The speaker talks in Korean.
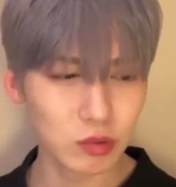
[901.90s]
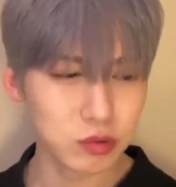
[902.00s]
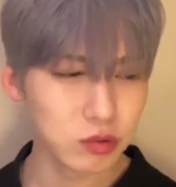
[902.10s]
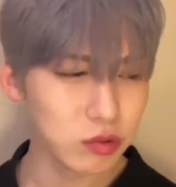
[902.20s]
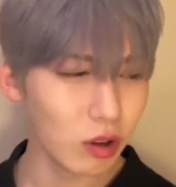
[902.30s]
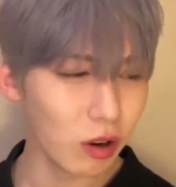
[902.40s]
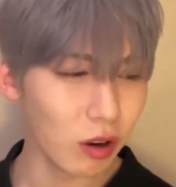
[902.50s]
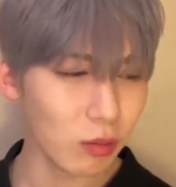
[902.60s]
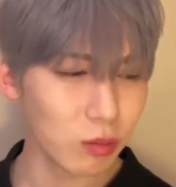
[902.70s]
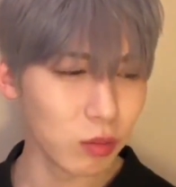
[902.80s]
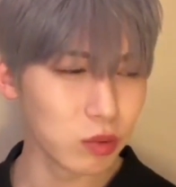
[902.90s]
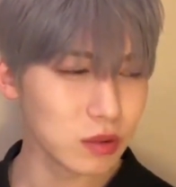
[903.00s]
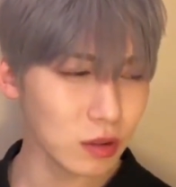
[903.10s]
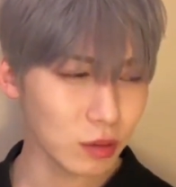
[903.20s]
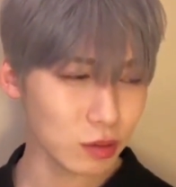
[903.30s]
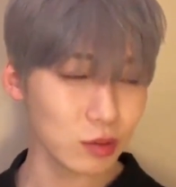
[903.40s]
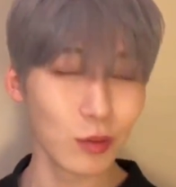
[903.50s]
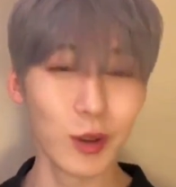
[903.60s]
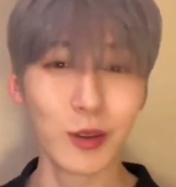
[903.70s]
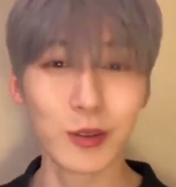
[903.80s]
누구야
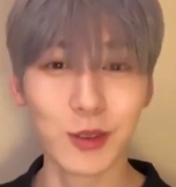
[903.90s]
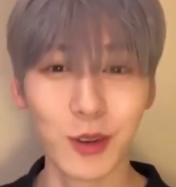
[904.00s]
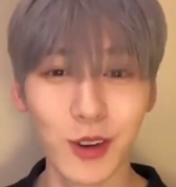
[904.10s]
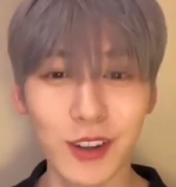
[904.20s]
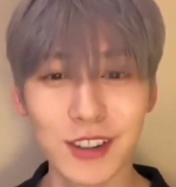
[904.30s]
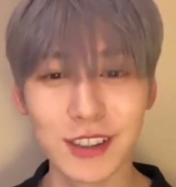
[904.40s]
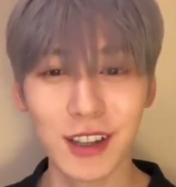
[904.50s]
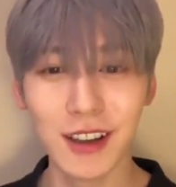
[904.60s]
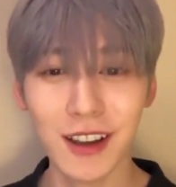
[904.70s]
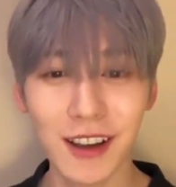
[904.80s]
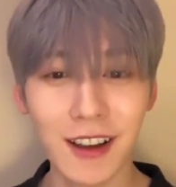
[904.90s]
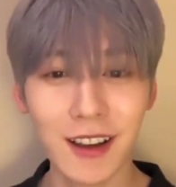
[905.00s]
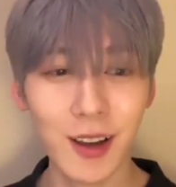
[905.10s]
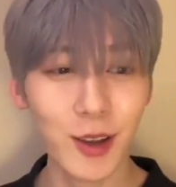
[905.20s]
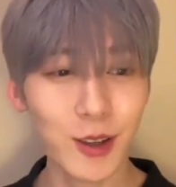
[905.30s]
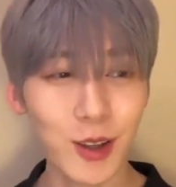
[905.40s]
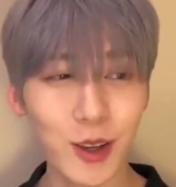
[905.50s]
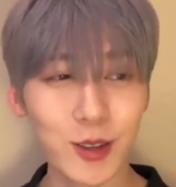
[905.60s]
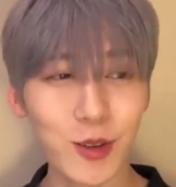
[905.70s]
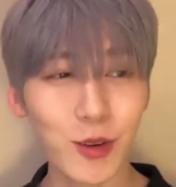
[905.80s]
못생겼어 막 이러는 거예요 그래서
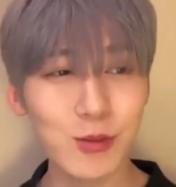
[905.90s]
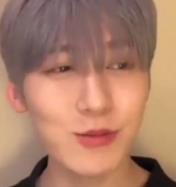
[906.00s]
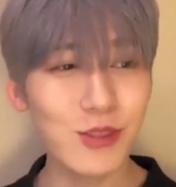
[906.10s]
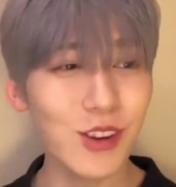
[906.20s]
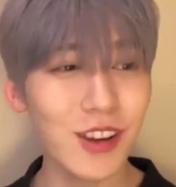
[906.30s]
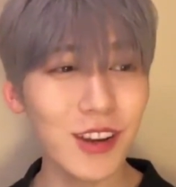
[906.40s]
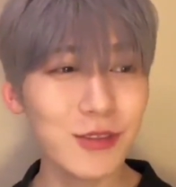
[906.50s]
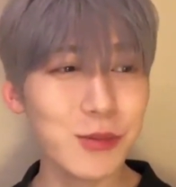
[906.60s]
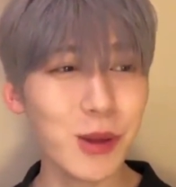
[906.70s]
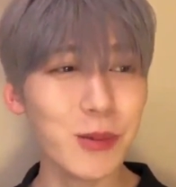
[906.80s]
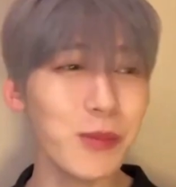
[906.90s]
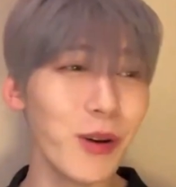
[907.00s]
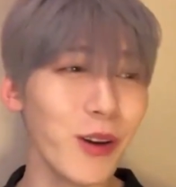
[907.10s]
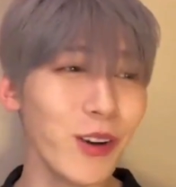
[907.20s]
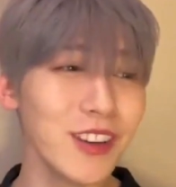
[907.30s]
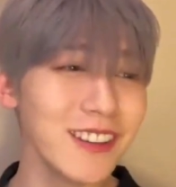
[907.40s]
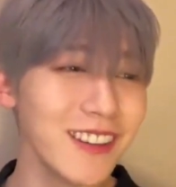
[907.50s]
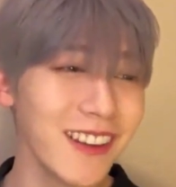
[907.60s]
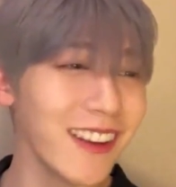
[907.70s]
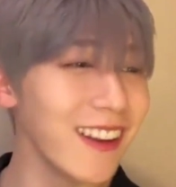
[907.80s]
야 너무해 우리 멤버
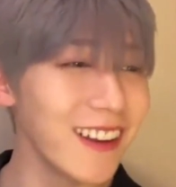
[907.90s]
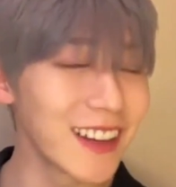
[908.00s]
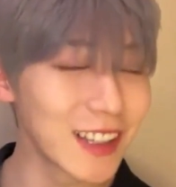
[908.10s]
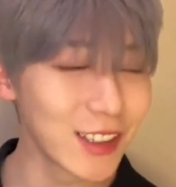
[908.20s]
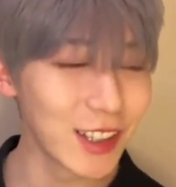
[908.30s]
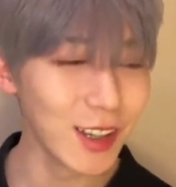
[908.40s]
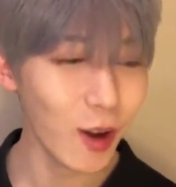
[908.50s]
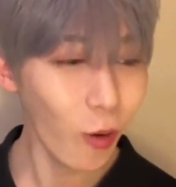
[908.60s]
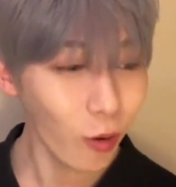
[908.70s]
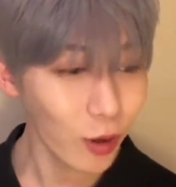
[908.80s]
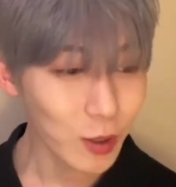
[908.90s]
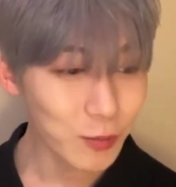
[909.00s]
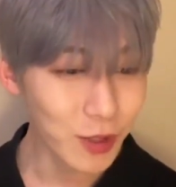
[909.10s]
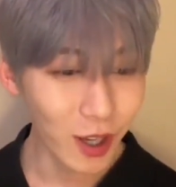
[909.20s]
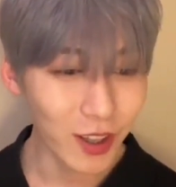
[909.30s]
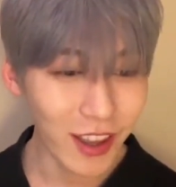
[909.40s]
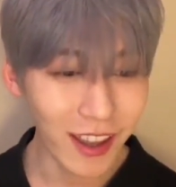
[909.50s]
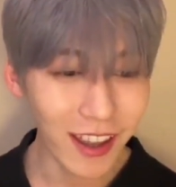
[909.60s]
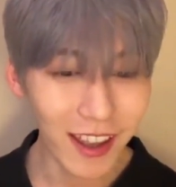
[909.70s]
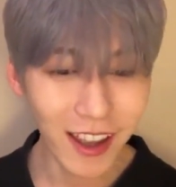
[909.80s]
형인데 이랬더니 헉
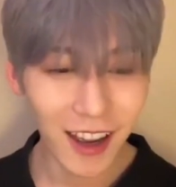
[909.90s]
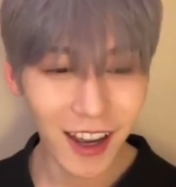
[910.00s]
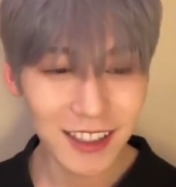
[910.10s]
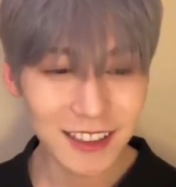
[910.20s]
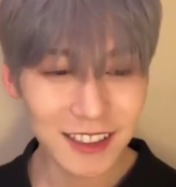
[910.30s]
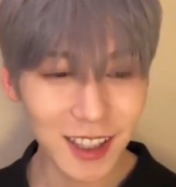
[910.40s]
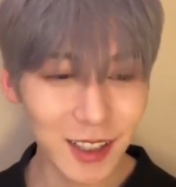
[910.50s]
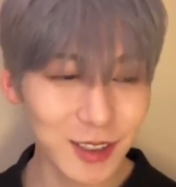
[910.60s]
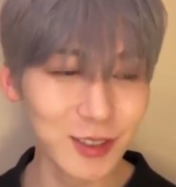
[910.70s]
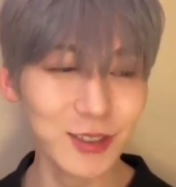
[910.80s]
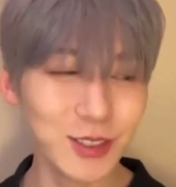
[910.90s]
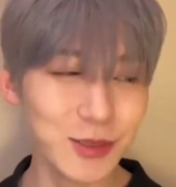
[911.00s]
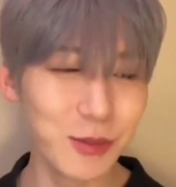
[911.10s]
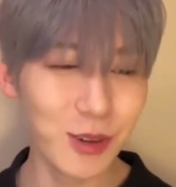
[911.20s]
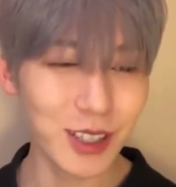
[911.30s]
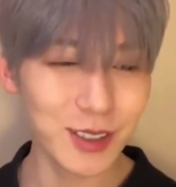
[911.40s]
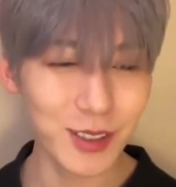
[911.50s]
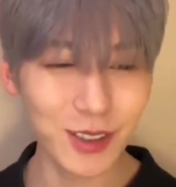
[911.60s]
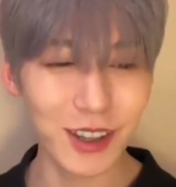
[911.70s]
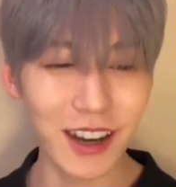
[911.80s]
미안해 아니 그냥 누군지
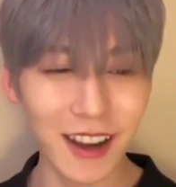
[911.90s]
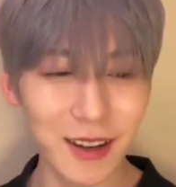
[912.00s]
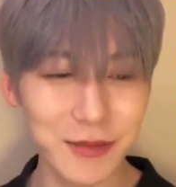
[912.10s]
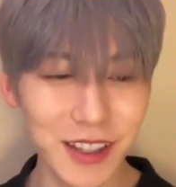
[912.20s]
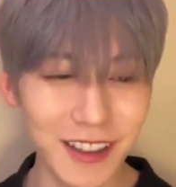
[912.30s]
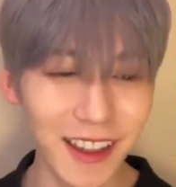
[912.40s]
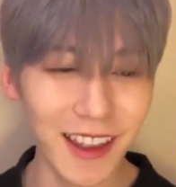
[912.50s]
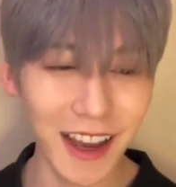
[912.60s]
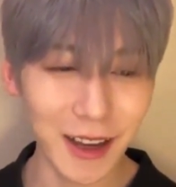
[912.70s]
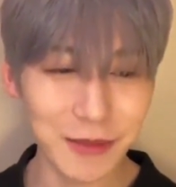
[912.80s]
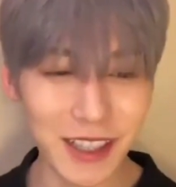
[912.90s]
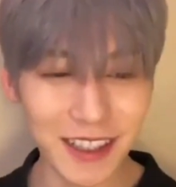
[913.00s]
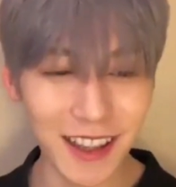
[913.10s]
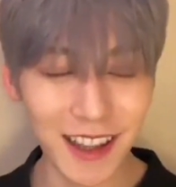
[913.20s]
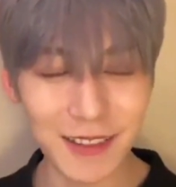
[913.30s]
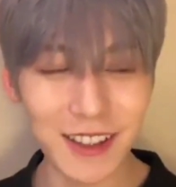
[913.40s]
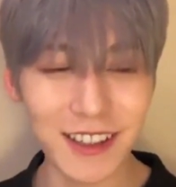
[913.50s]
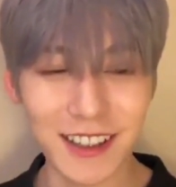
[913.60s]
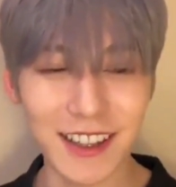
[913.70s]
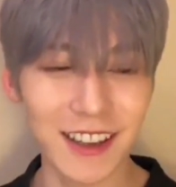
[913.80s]
몰라서 아 미안해 아 미안해 막
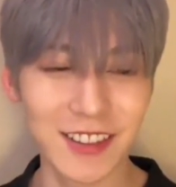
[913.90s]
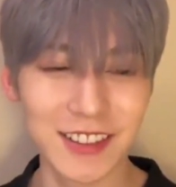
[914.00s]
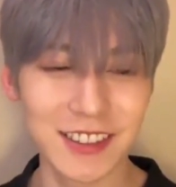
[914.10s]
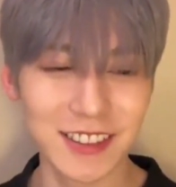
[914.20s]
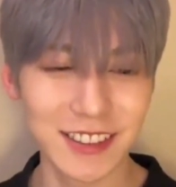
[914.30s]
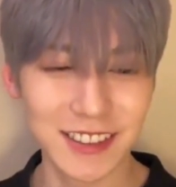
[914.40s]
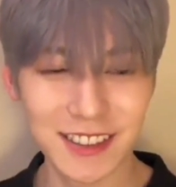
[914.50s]
이렇게 된 거죠